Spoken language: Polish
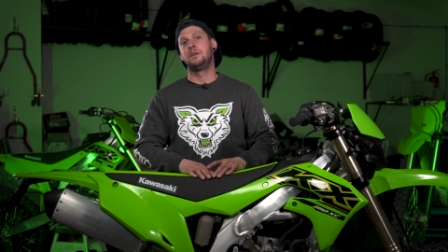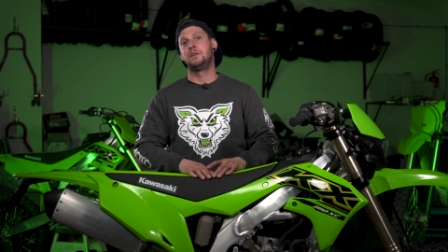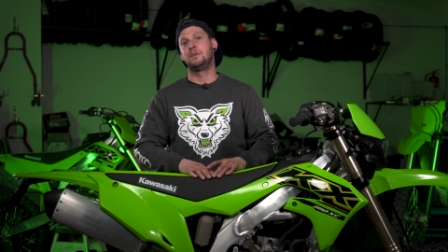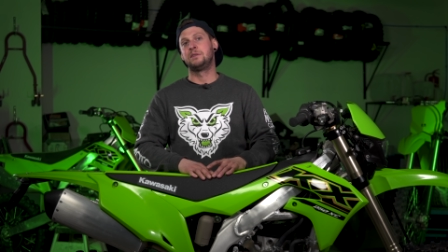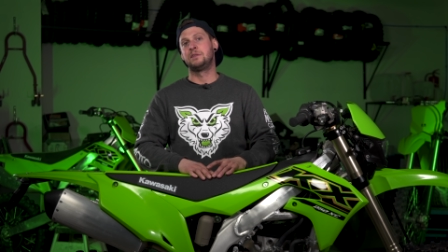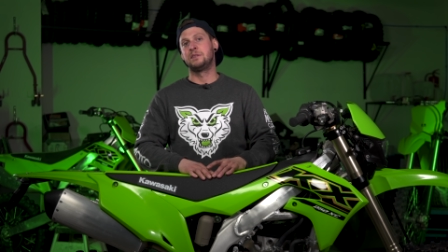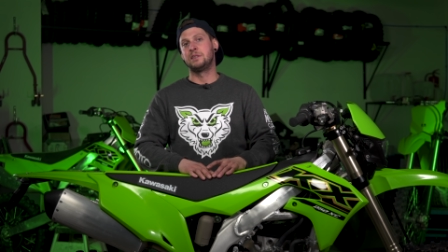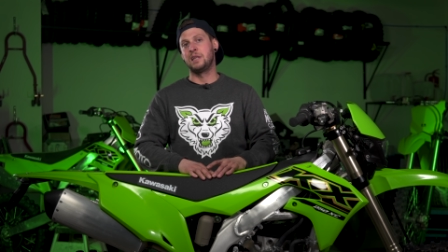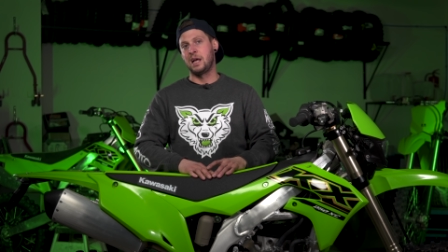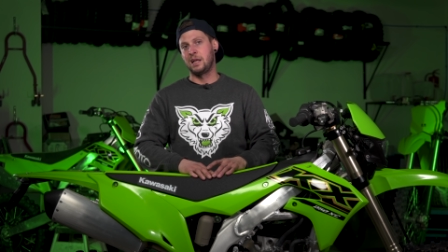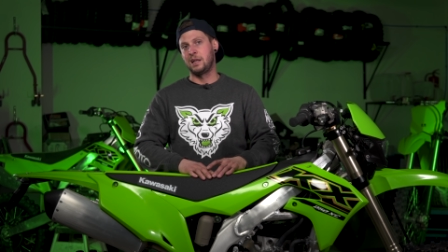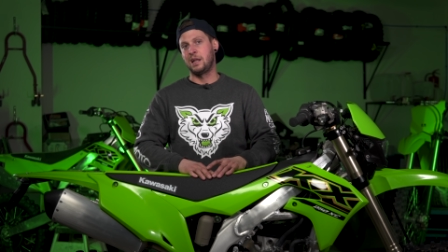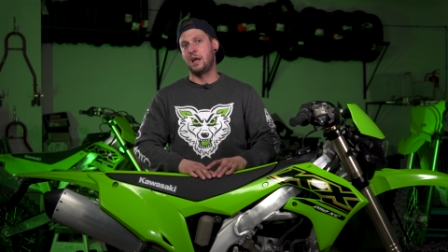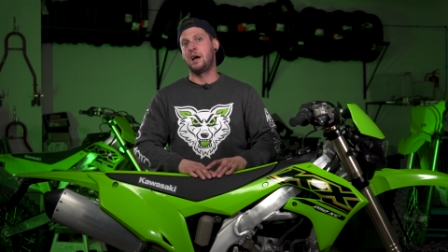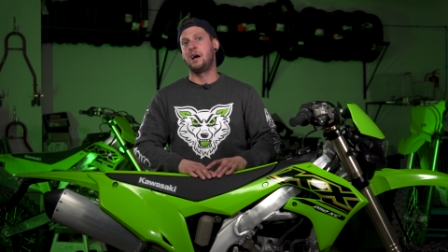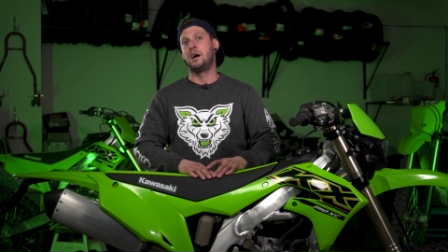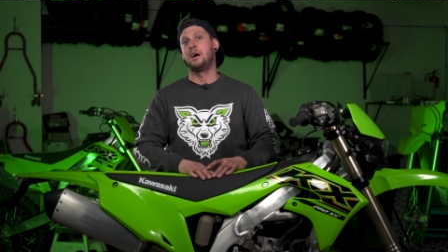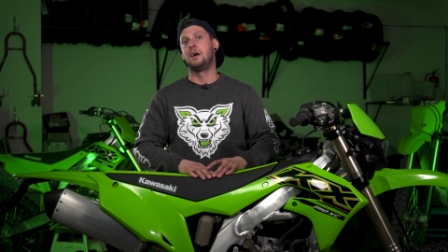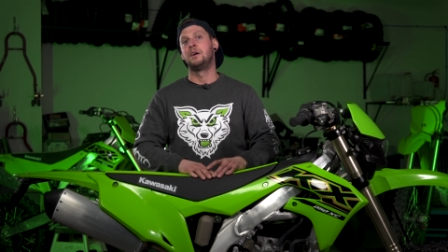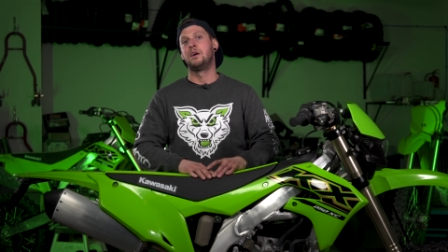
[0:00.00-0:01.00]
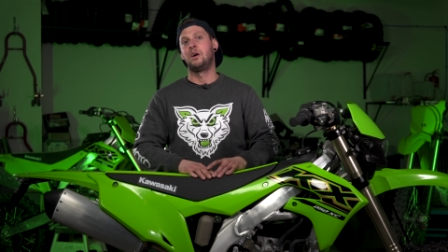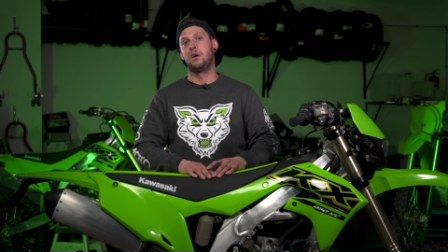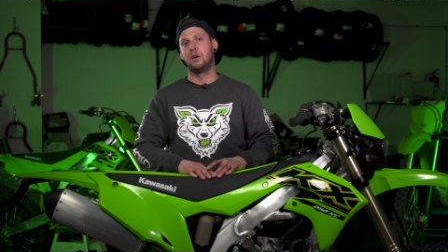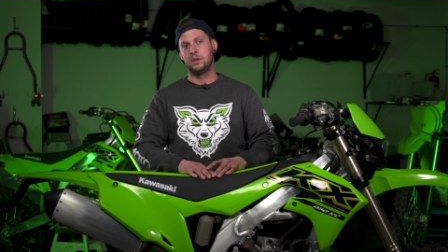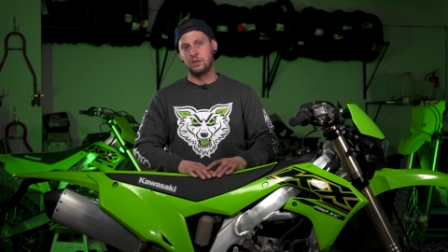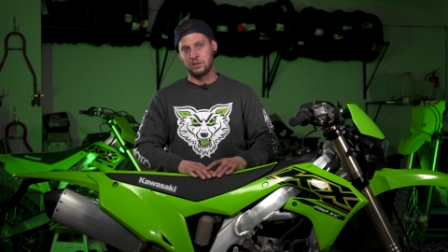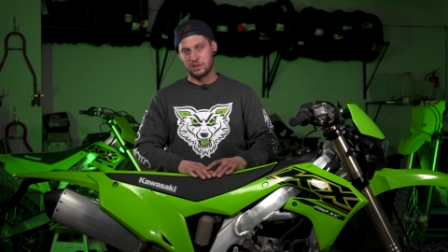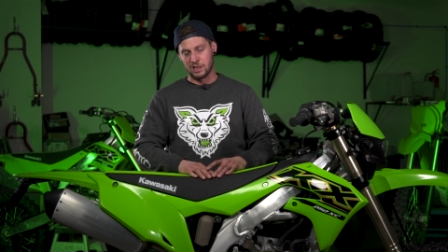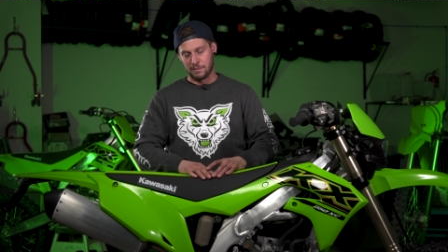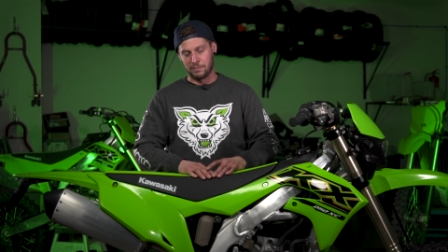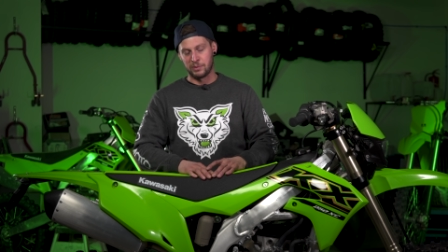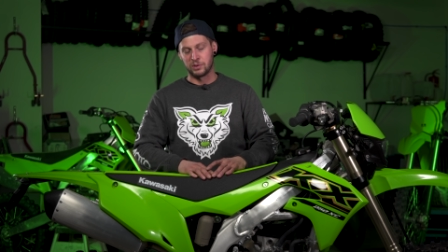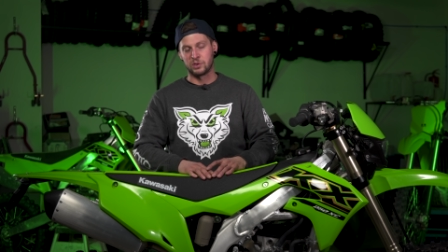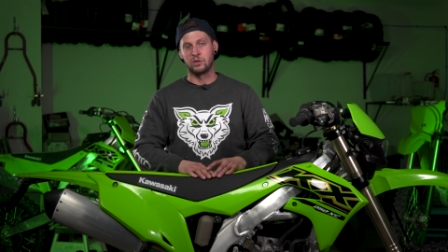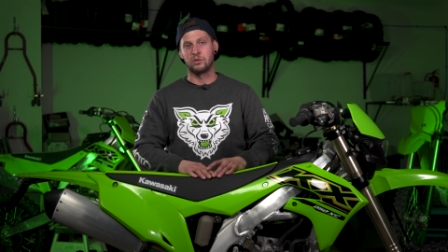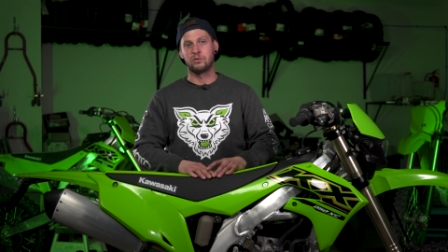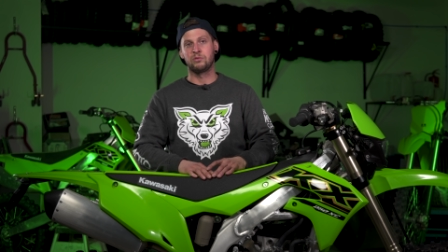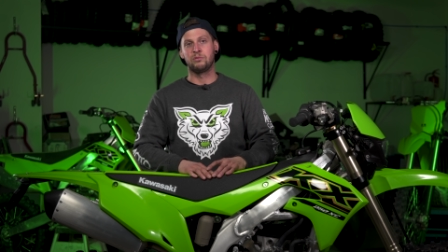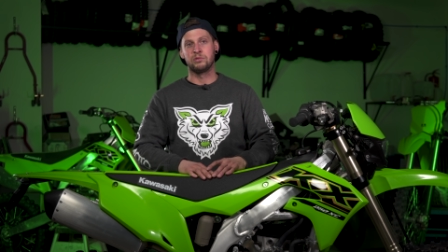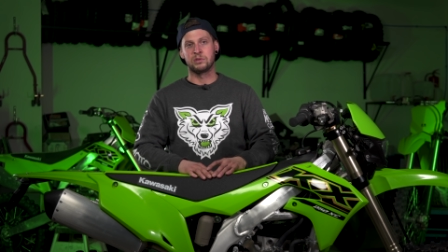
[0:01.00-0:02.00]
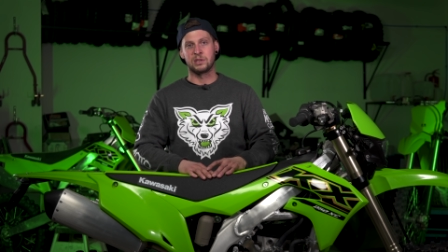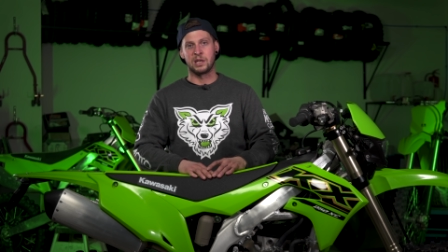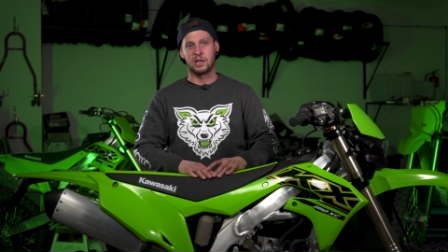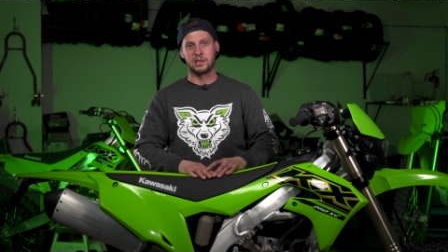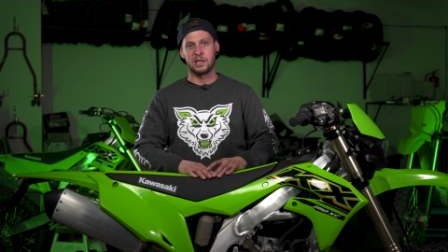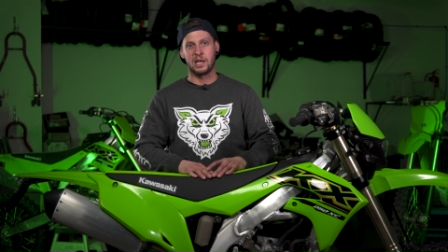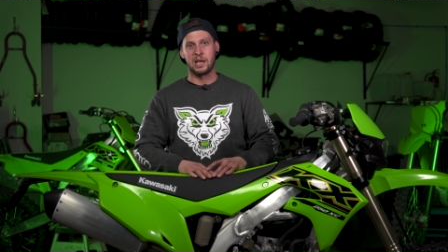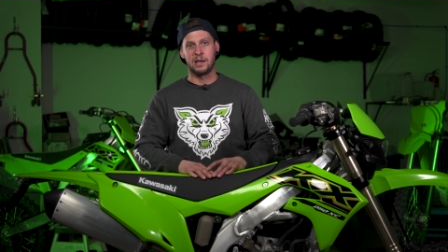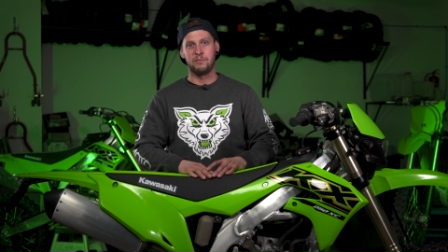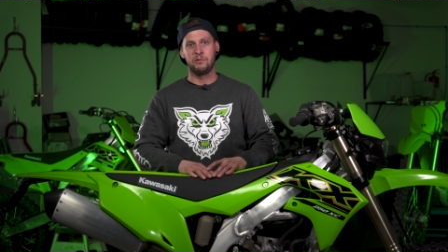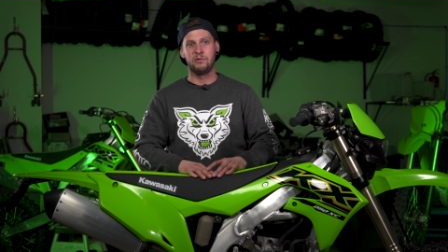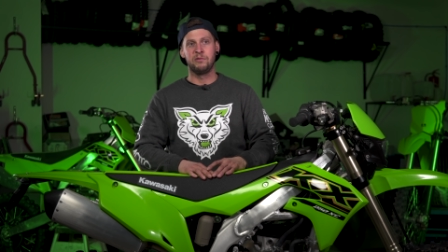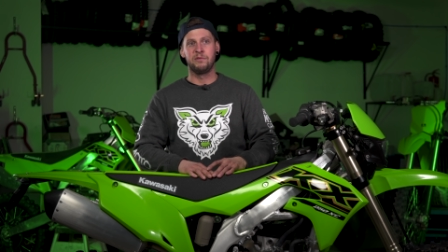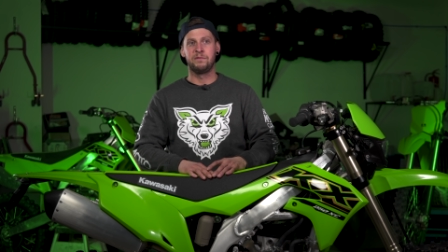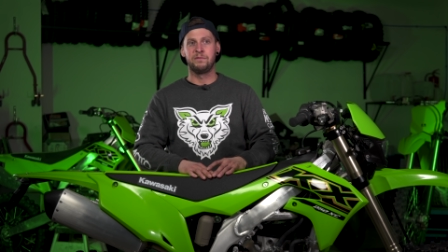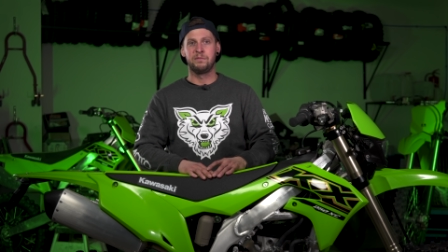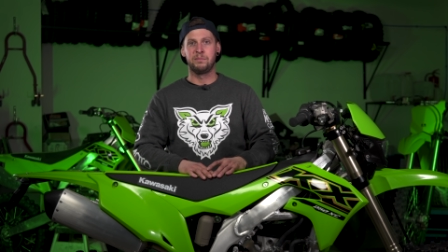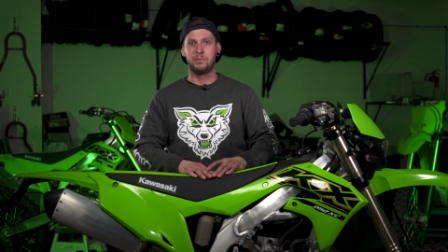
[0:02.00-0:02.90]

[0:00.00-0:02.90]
znana na początku z KTM-ów,